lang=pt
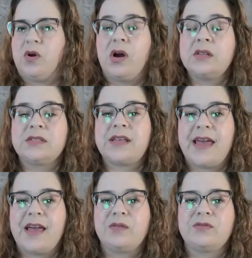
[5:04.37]
ó oh,
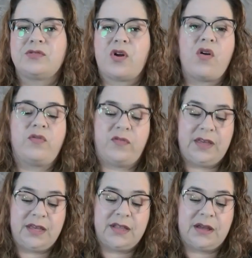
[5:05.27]
céus, ó oh,
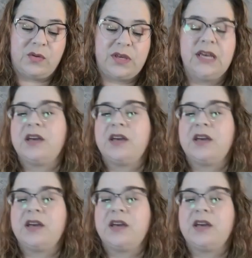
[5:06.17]
vida, o que,